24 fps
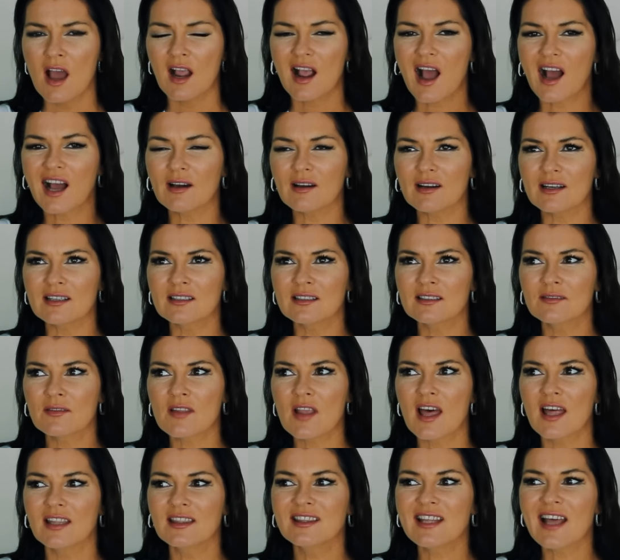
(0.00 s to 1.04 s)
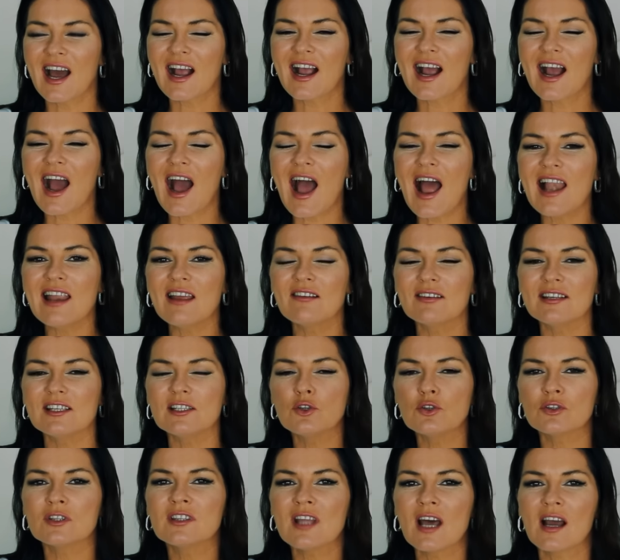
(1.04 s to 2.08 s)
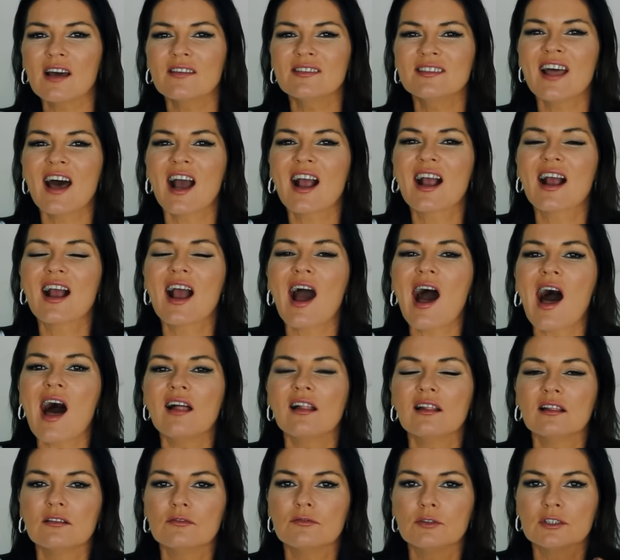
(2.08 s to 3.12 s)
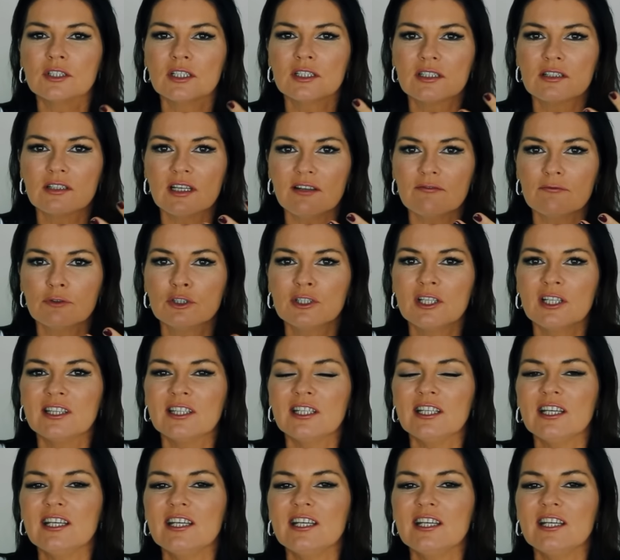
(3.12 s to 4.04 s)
как накаливает идет накаливание накал вот этой, вот этой